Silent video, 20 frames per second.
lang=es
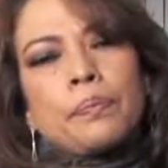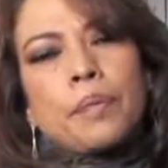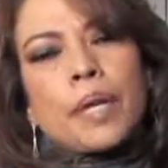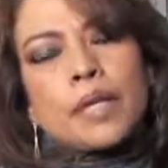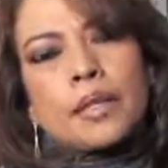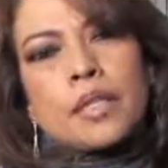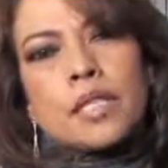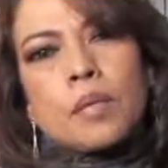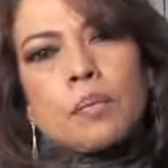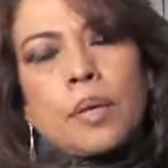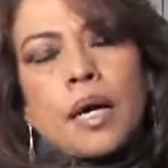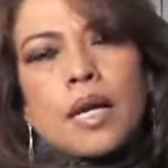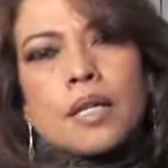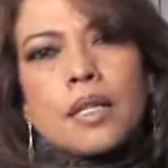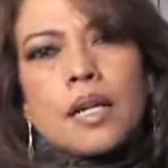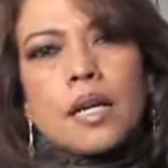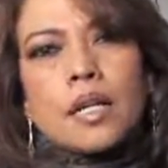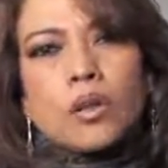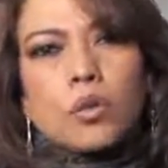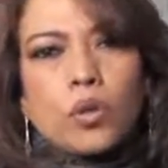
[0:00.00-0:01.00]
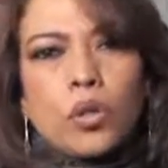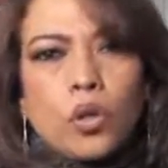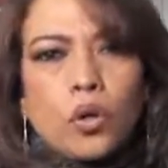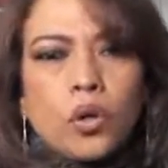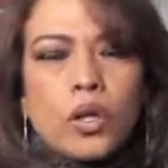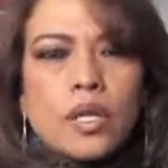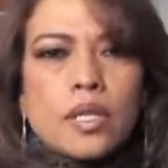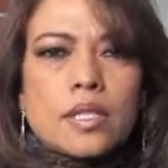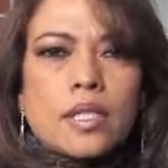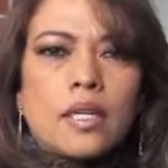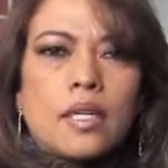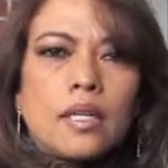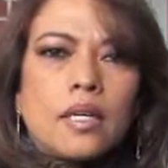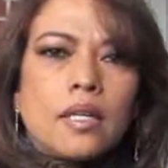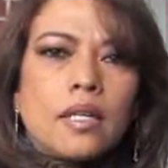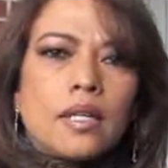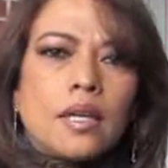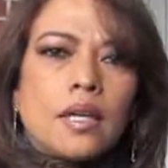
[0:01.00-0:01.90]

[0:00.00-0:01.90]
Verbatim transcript: participar de las reuniones y